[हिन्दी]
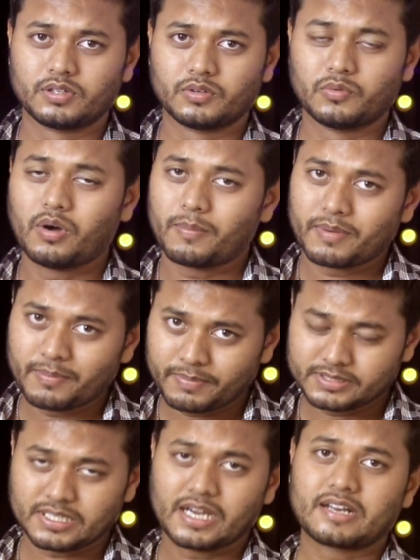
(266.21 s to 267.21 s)
वो अपना
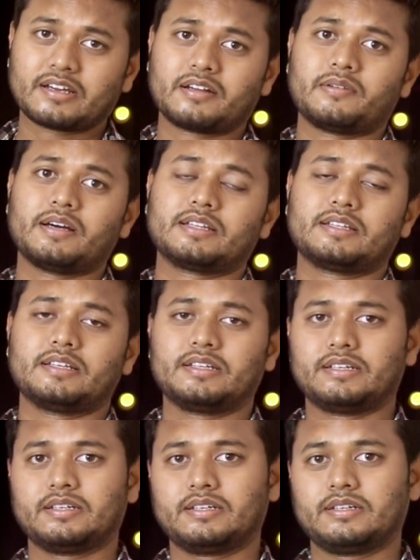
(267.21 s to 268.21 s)
प्रचार करवाते
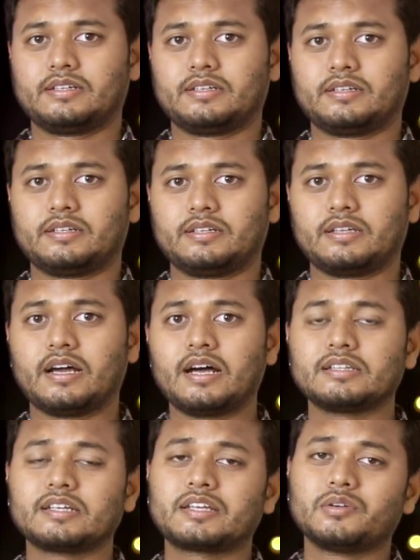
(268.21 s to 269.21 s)
हैं
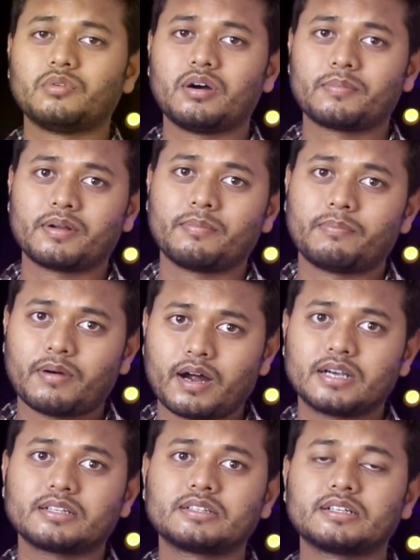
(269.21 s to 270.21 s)
यहाँ तक कि वो अपना
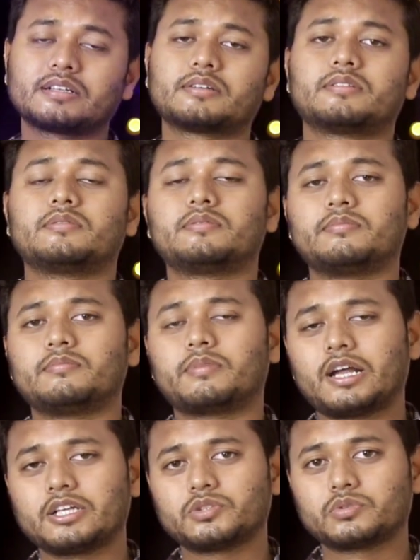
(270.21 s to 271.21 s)
पाठ तक
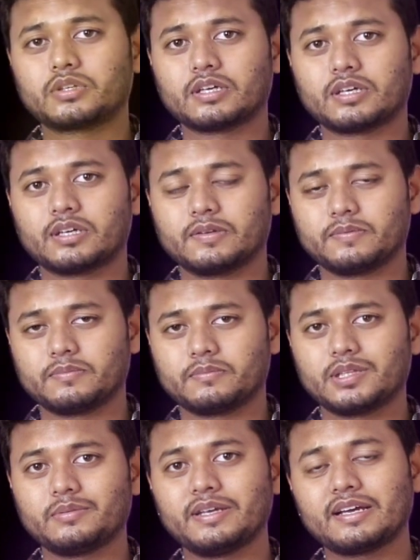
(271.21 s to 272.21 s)
बना चुके हैं
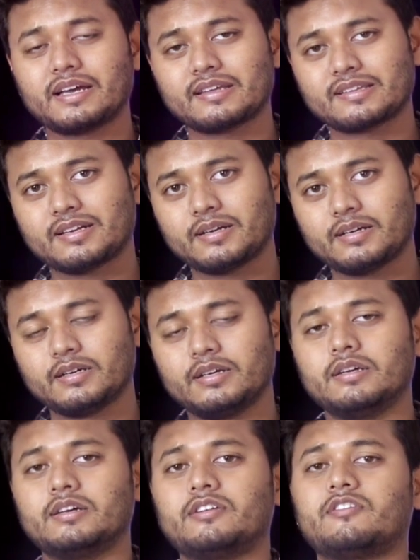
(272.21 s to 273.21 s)
मतलब एक ऐसा
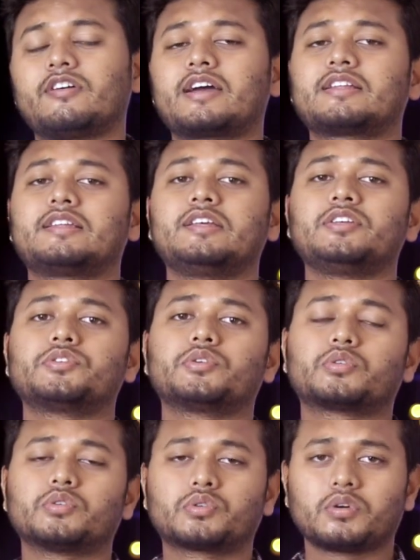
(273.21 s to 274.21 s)
व्यक्ति जो
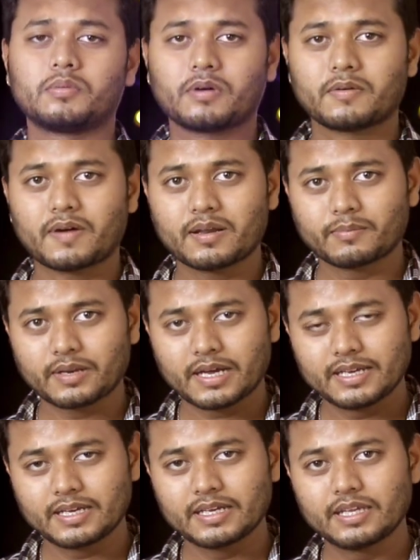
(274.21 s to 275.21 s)
खुद को भगवान
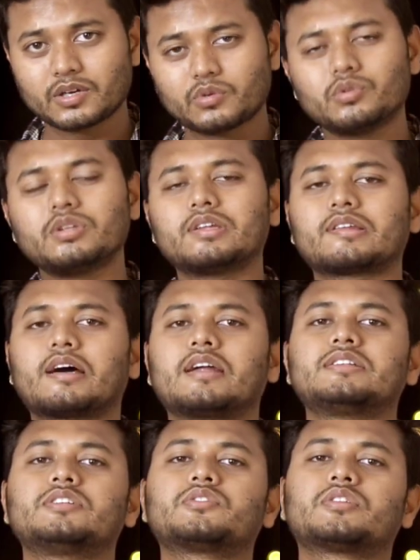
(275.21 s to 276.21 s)
बनाने के लिए खुद ही सारा
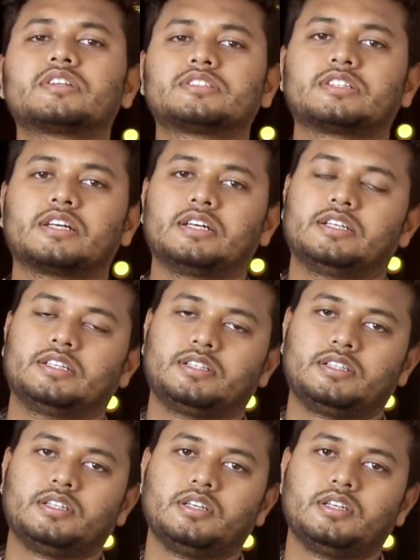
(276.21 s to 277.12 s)
चीज़ को रच रहा है